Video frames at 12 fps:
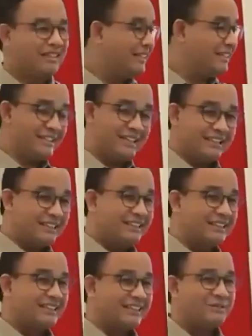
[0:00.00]
Dan tadi lihat,
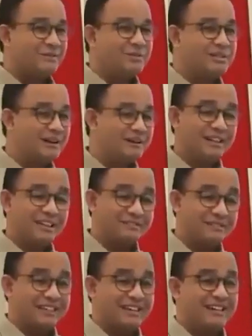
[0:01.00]
usaha
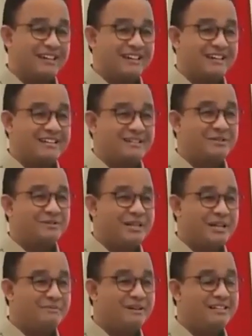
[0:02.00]
kolektif kita
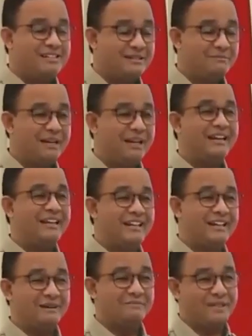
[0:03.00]
sudah berhasil
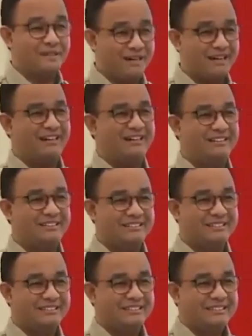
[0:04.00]
melandaikan penyebaran
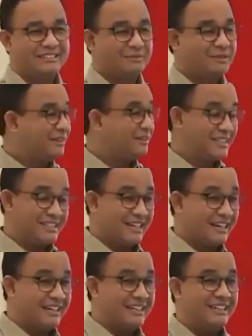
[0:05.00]
seperti kondisi
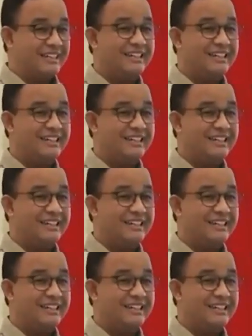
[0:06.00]
sekarang ini.